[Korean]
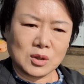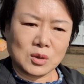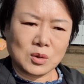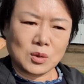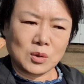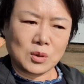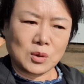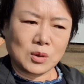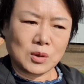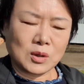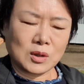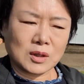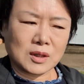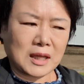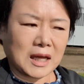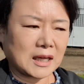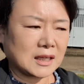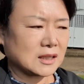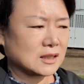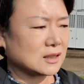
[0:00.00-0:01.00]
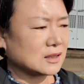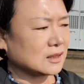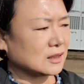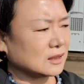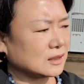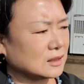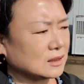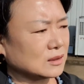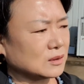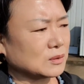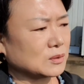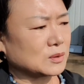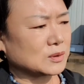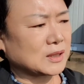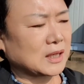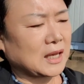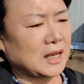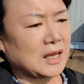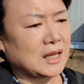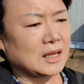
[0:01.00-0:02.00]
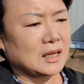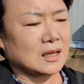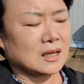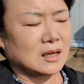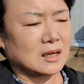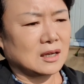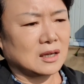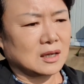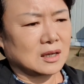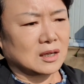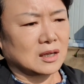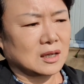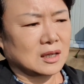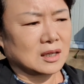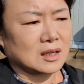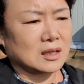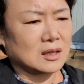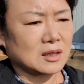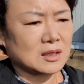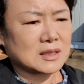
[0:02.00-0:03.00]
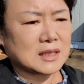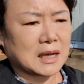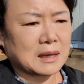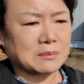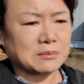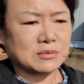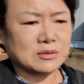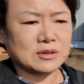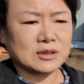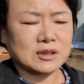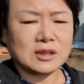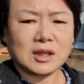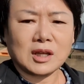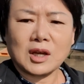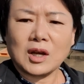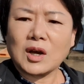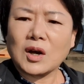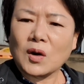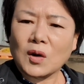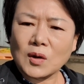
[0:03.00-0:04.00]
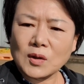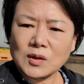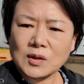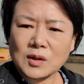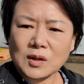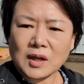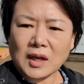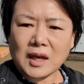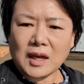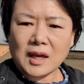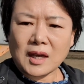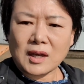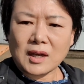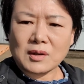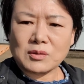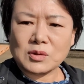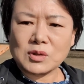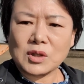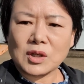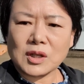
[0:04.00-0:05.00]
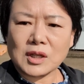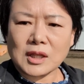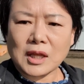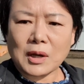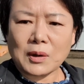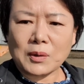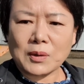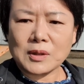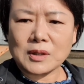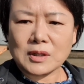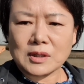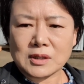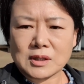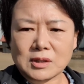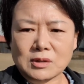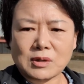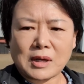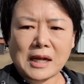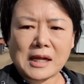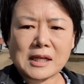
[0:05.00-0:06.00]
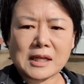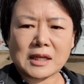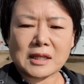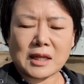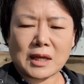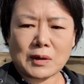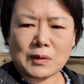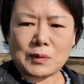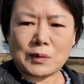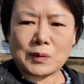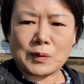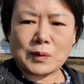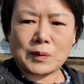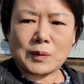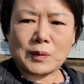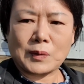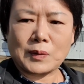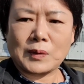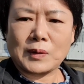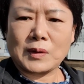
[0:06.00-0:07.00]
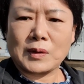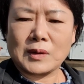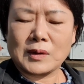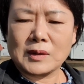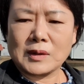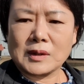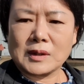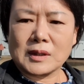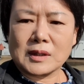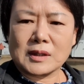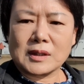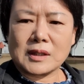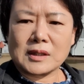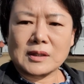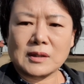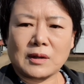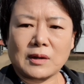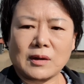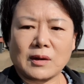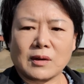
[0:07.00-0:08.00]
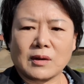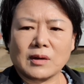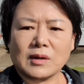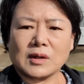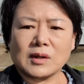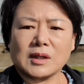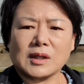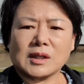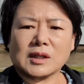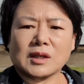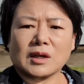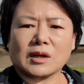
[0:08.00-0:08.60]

또 다른 곳에 어, 이런 장부는 어떻게 운영이 되고 있는지도 알게 되고 그래서 이